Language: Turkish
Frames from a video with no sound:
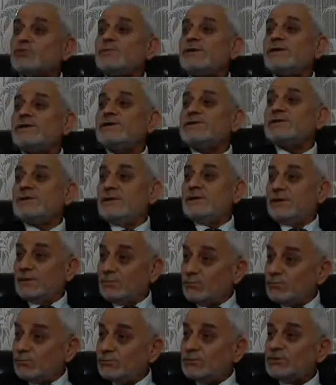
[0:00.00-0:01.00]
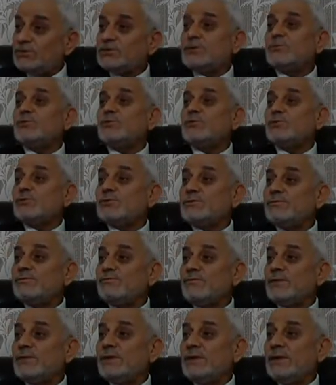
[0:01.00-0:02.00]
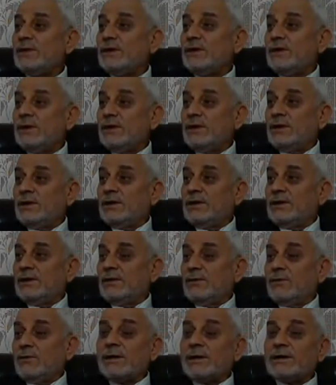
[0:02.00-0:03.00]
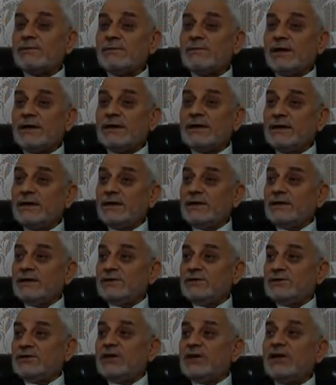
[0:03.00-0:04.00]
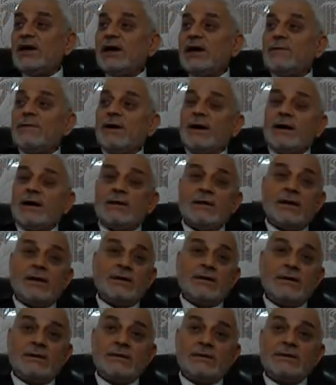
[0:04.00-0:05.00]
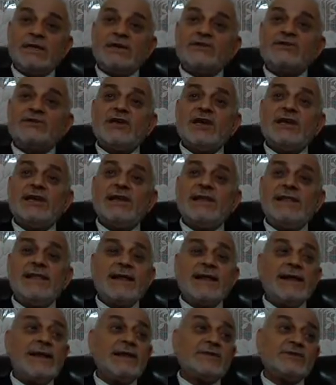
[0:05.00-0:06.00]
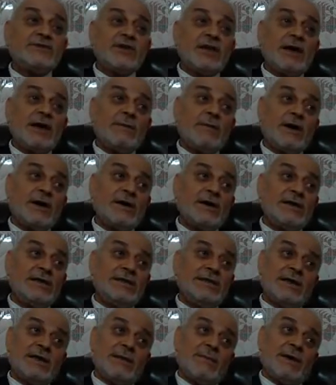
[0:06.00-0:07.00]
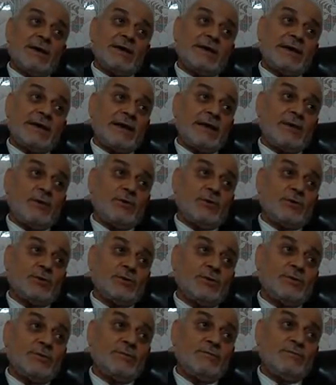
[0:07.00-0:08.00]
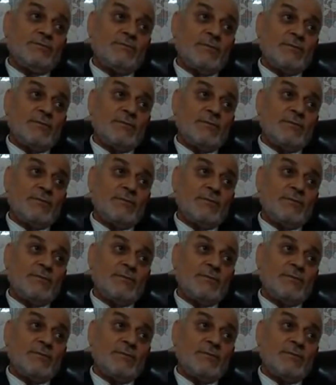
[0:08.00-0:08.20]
konuşmanız işte budur. Bu bakımdan Cenab-ı Allah'ın tecellileriyle Cenab-ı Hakk'ı iyi tanımak gerekiyor.